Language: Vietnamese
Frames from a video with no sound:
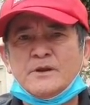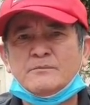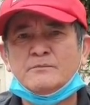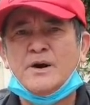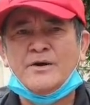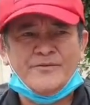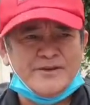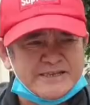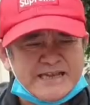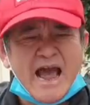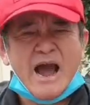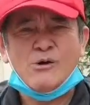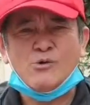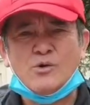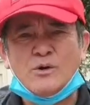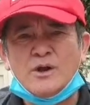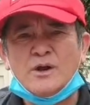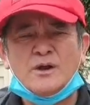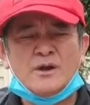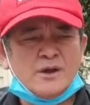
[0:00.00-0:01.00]
Bởi vì
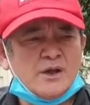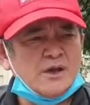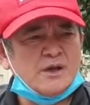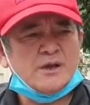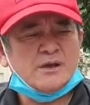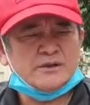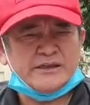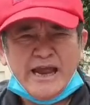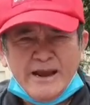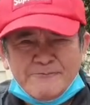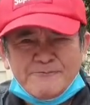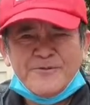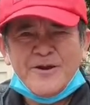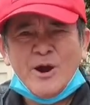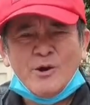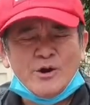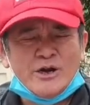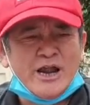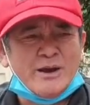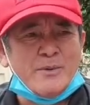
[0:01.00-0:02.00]
sao? Tem
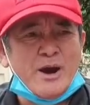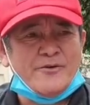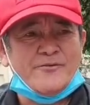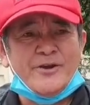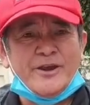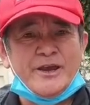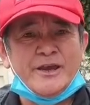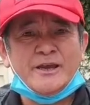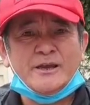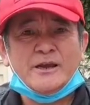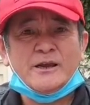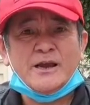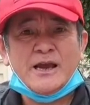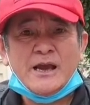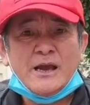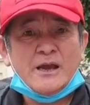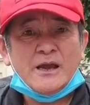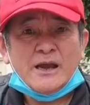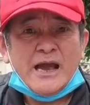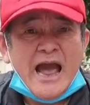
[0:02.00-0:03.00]
phiếu ấy là bởi vì
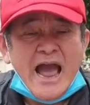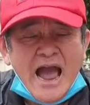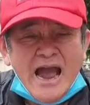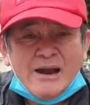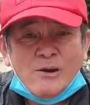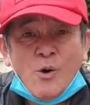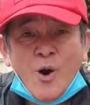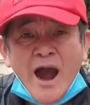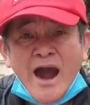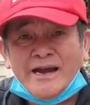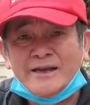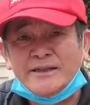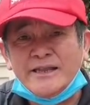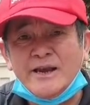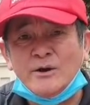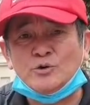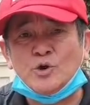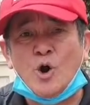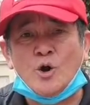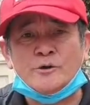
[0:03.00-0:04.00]
hàng hóa
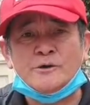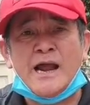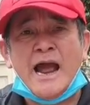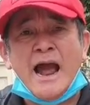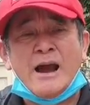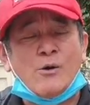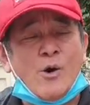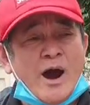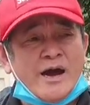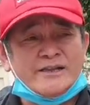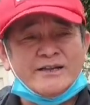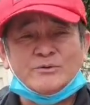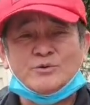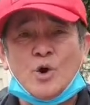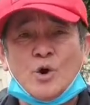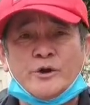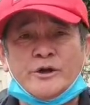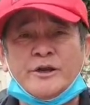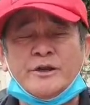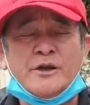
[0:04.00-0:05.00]
thiếu thốn, hàng hóa thiếu
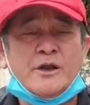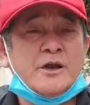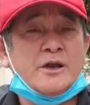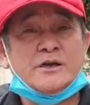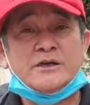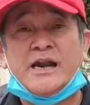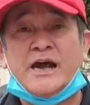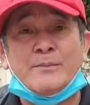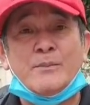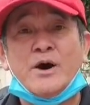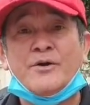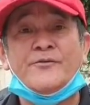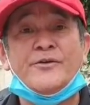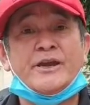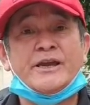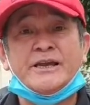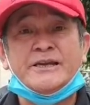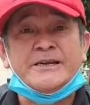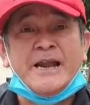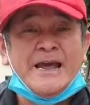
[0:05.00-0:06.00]
thốn ấy là bởi
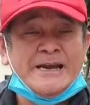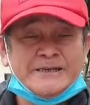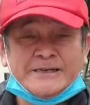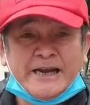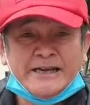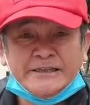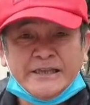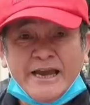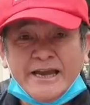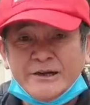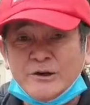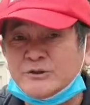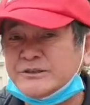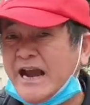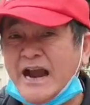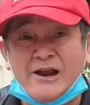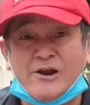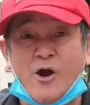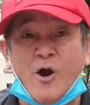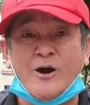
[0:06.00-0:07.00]
vì cái nền kinh tế nó
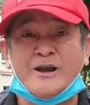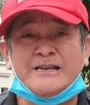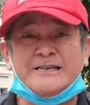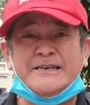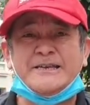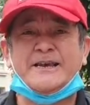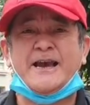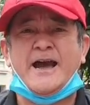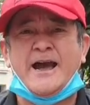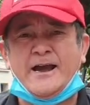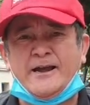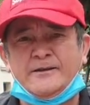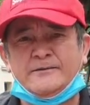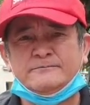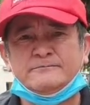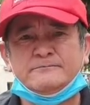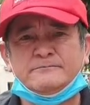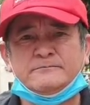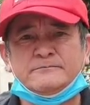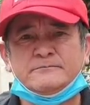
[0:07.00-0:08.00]
chẳng có cái gì cả.
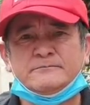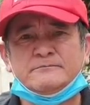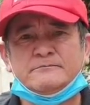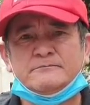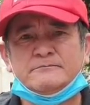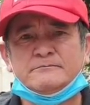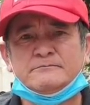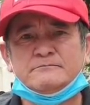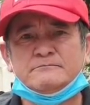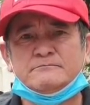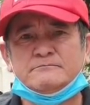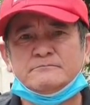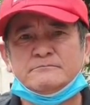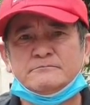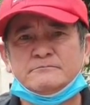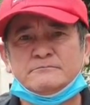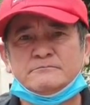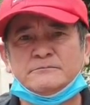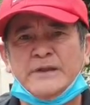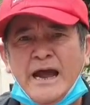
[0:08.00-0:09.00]

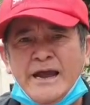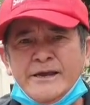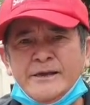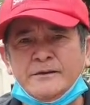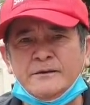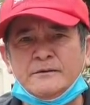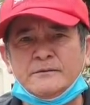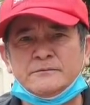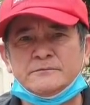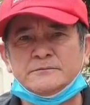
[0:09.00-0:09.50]
Đấy.